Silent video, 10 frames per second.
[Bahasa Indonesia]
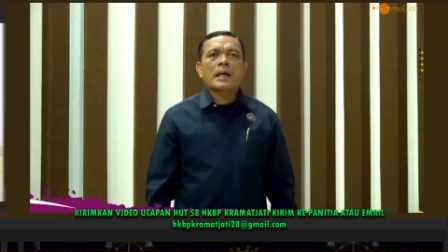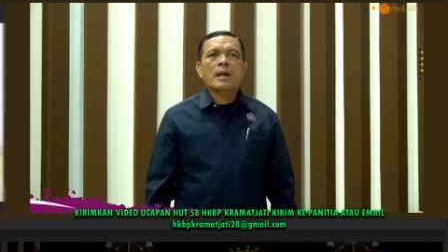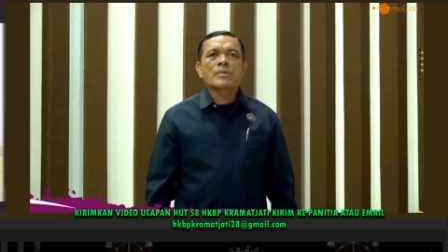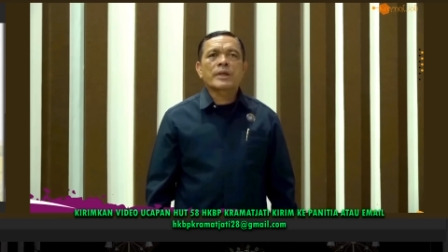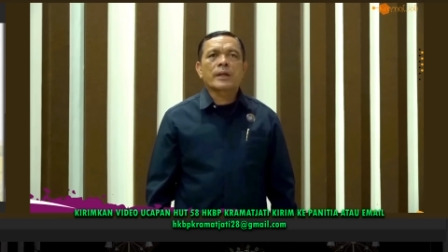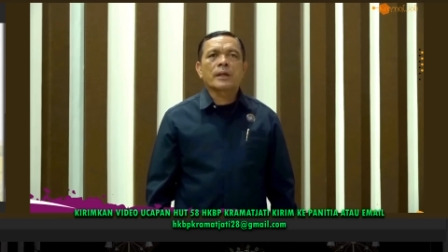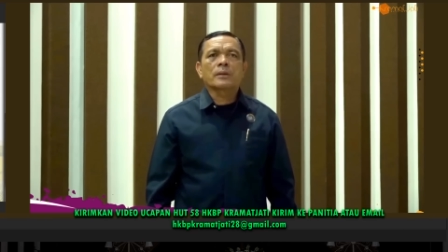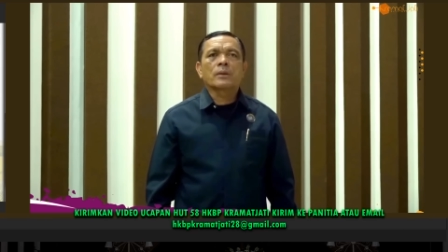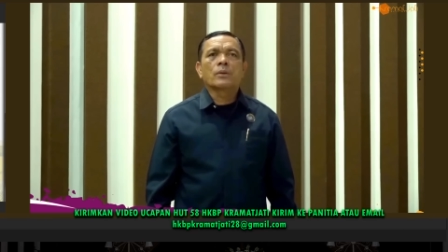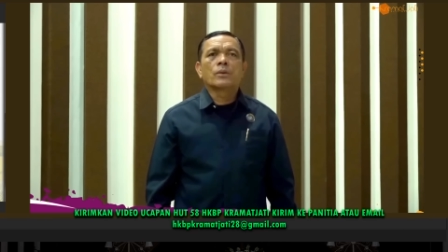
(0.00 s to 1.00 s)
Salam
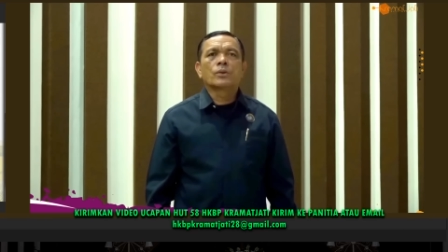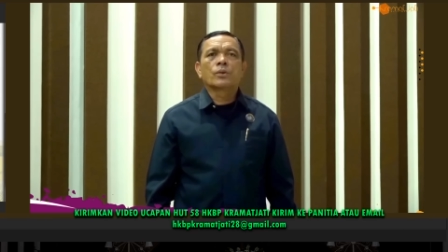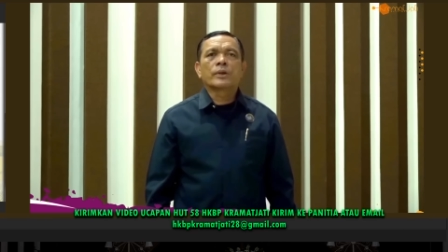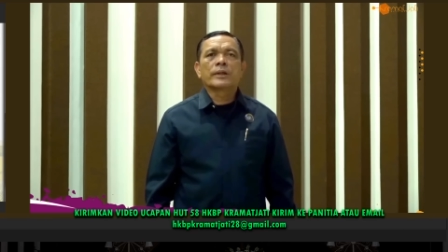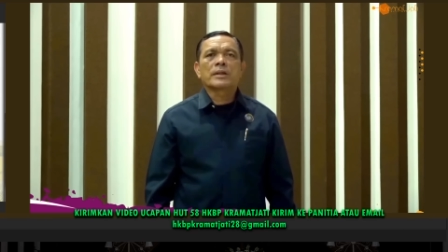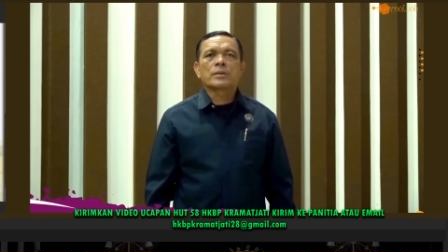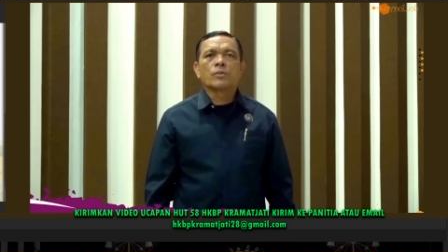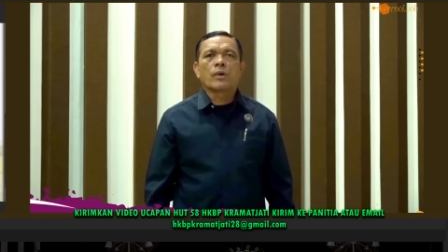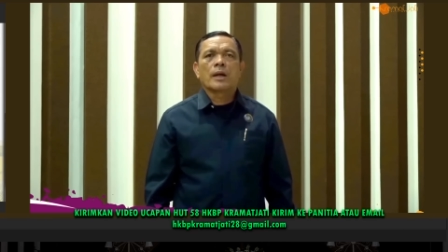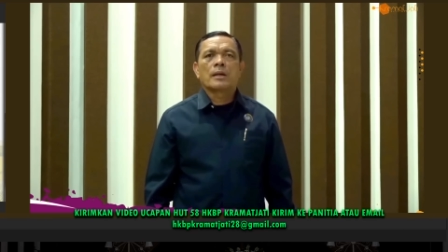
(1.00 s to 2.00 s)
sehat untuk kita
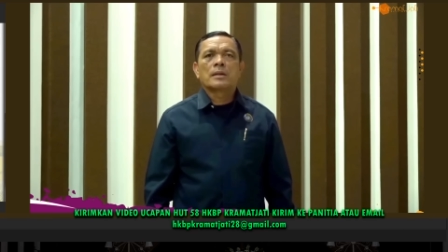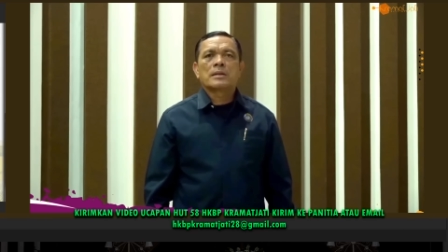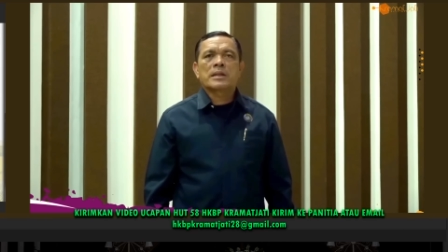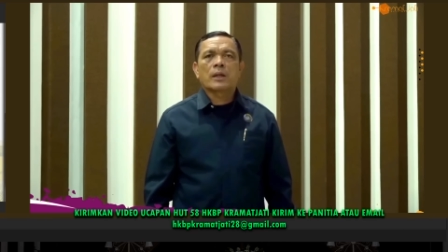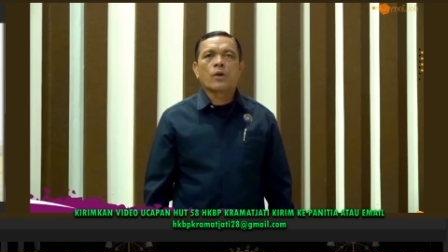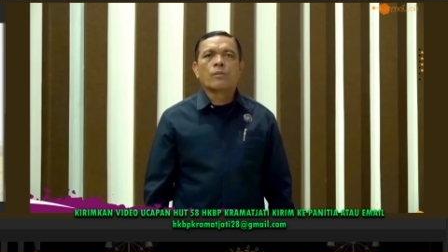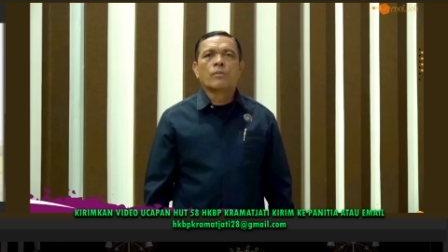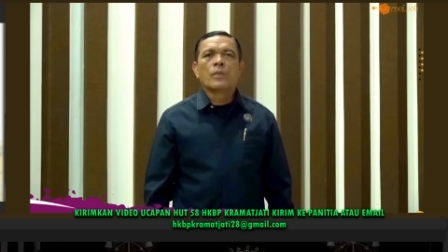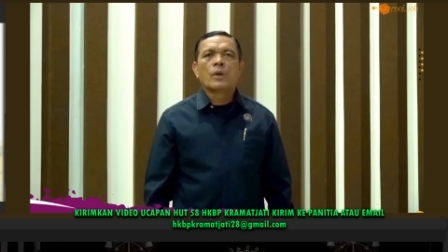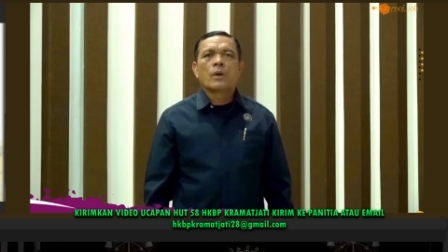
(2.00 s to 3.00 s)
semua. Shalom.